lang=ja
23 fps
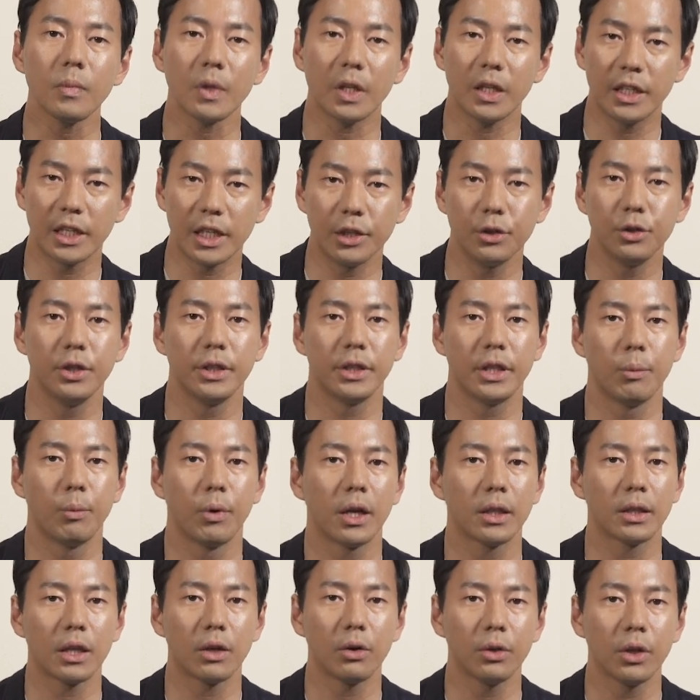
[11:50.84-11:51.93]
引き抜いても
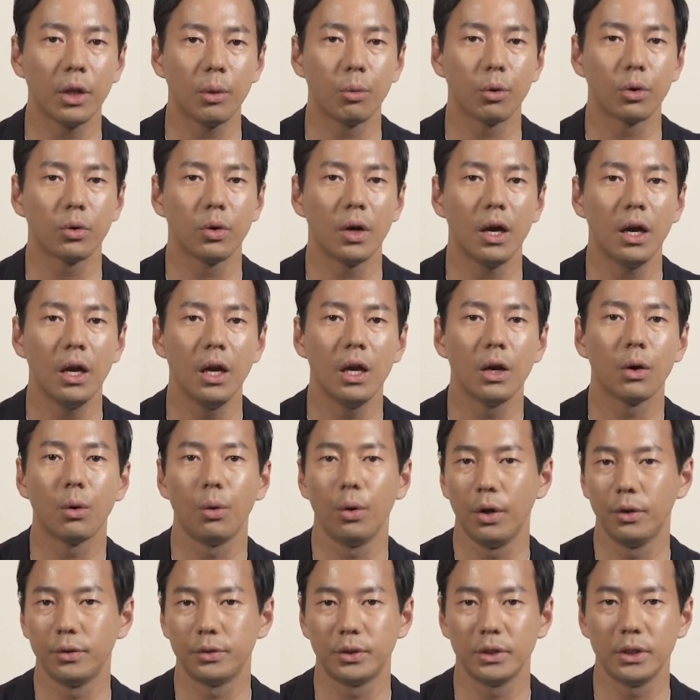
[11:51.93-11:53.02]
らったので僕はこ
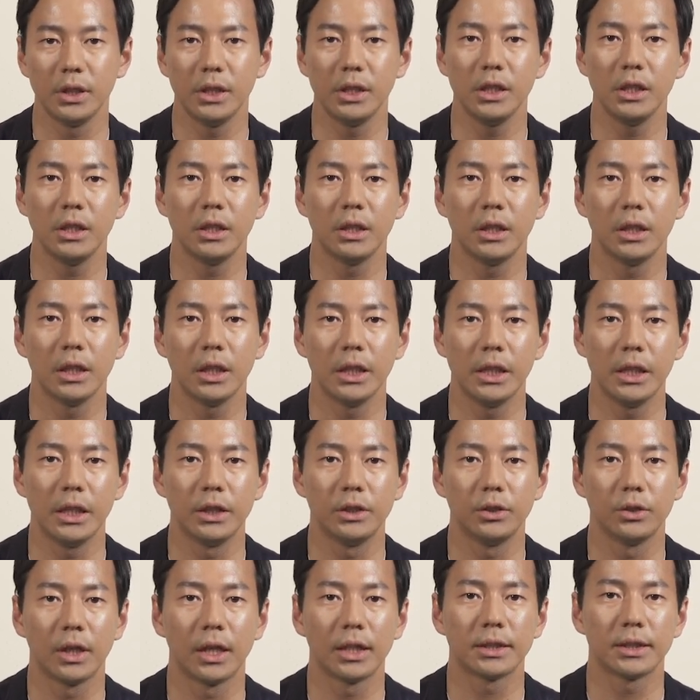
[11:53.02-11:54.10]
の F3 に
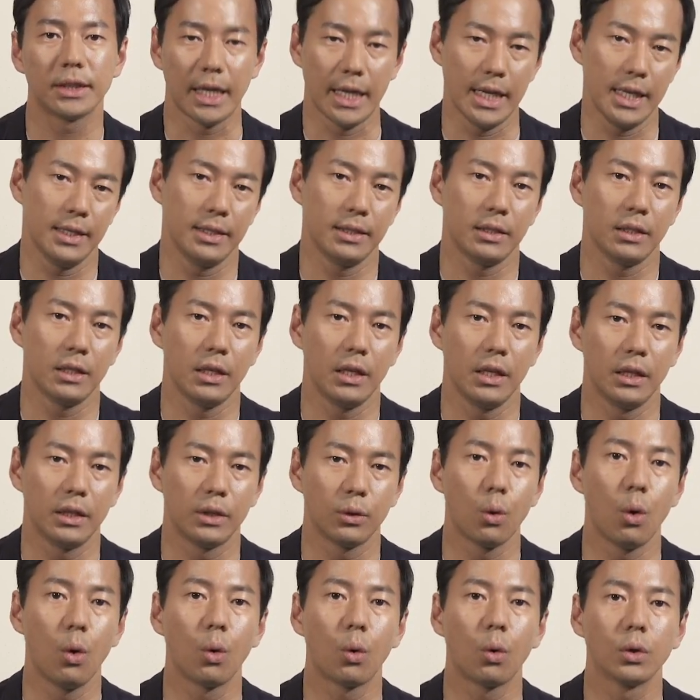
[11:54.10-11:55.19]
18歳、え
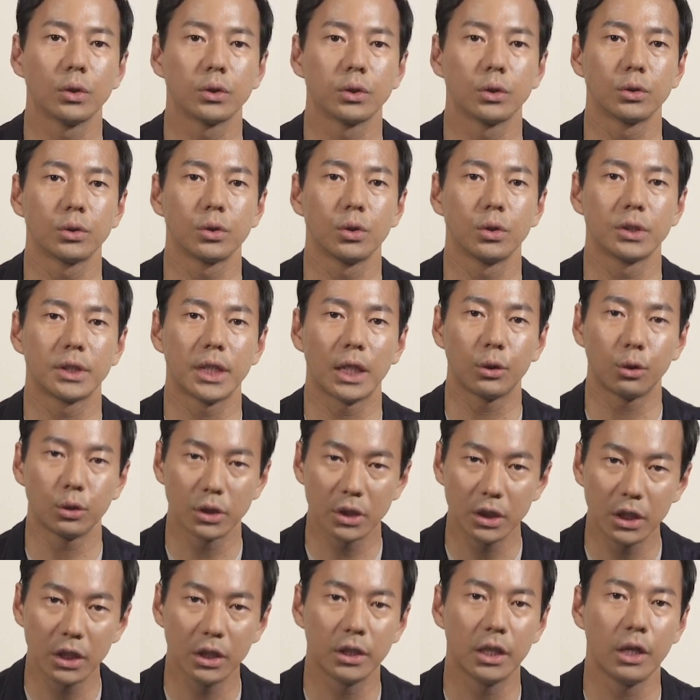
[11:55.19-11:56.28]
高校卒業した年
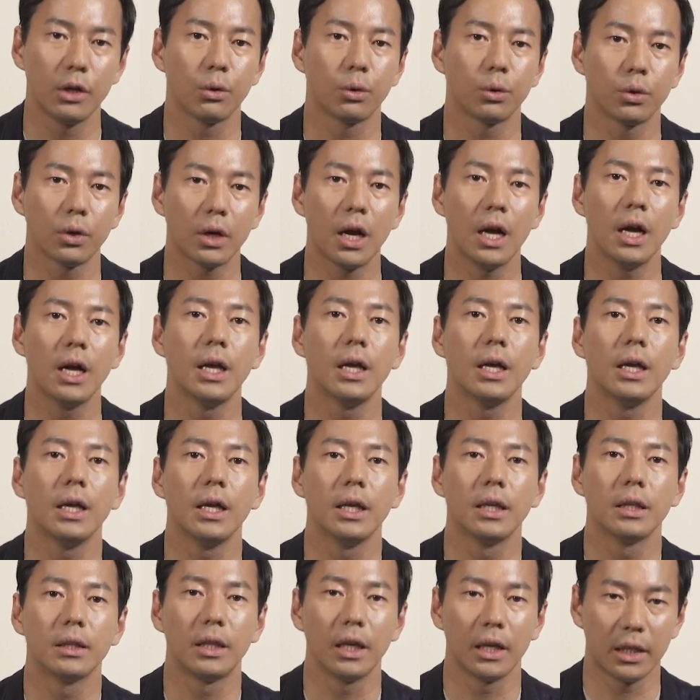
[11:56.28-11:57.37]
に出ることが
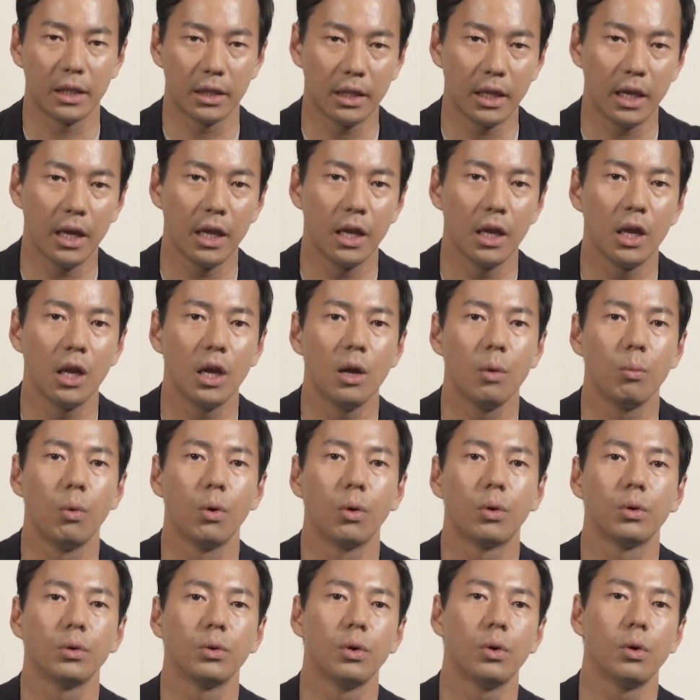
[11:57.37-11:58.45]
できて
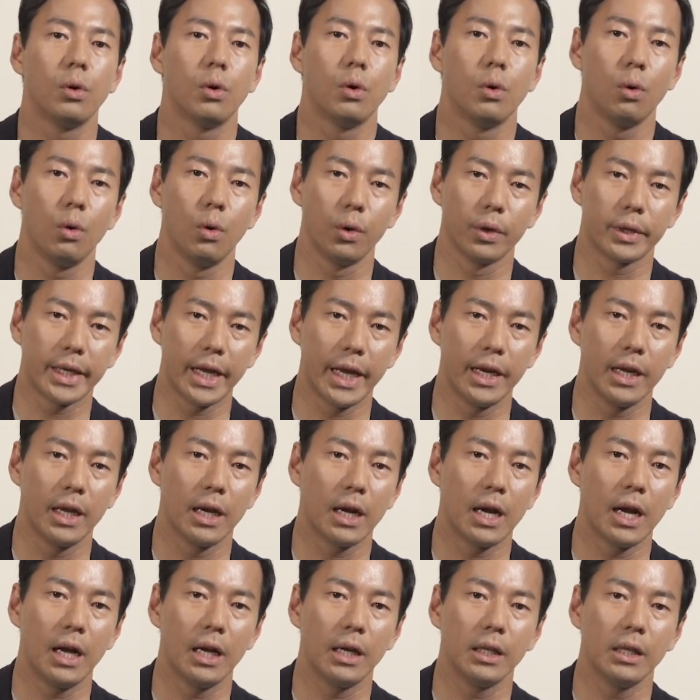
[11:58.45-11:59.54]
僕のキャリア
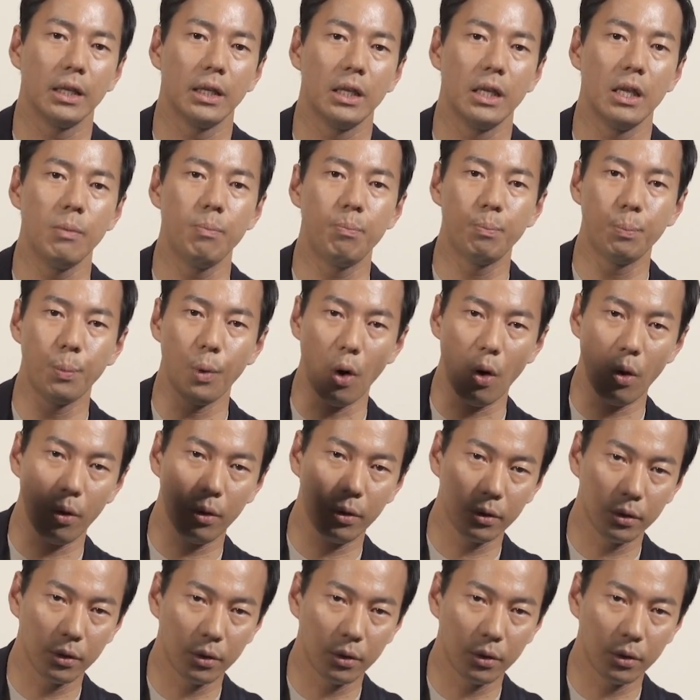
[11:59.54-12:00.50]
が一歩